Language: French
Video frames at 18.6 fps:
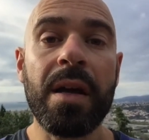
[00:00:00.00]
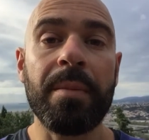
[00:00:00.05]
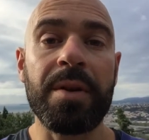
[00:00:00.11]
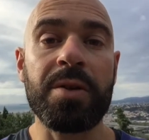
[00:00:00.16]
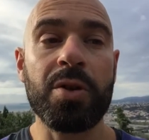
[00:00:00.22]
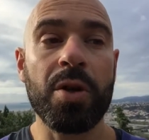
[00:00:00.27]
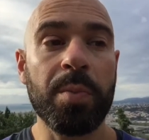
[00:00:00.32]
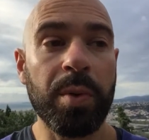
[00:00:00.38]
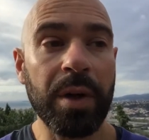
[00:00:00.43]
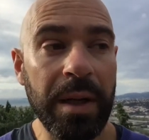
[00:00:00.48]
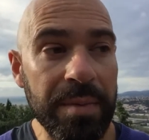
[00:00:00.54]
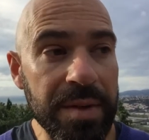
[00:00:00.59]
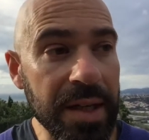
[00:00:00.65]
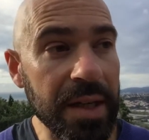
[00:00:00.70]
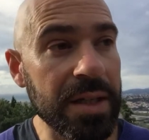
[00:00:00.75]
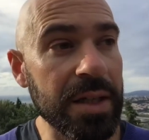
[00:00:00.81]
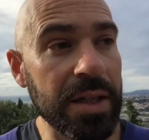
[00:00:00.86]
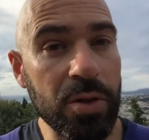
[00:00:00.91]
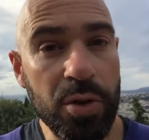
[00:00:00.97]
Parce que le problème,
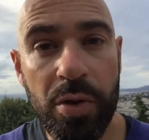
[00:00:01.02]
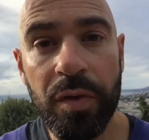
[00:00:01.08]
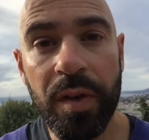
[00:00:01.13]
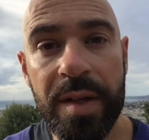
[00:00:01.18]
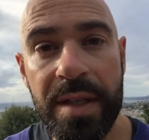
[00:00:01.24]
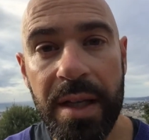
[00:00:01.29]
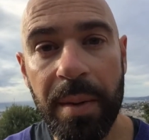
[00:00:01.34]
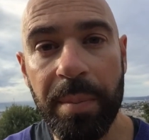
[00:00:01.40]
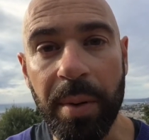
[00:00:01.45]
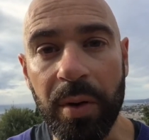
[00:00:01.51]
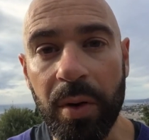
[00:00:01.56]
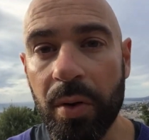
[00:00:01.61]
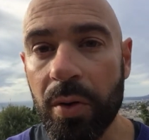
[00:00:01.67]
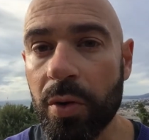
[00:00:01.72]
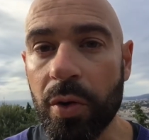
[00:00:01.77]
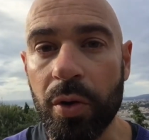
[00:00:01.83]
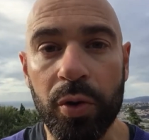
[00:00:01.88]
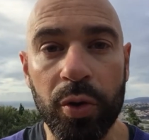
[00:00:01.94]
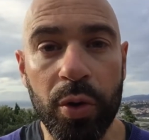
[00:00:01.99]
c'est que si tu fais ça
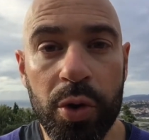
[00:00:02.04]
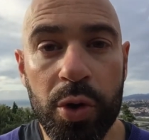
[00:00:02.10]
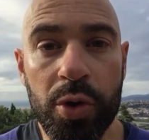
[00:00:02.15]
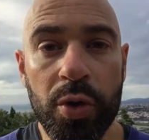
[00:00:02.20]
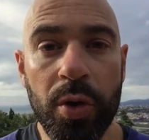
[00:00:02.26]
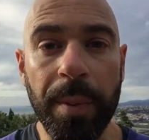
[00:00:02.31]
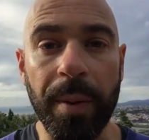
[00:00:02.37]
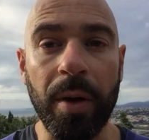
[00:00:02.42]
pendant euh, deux jours,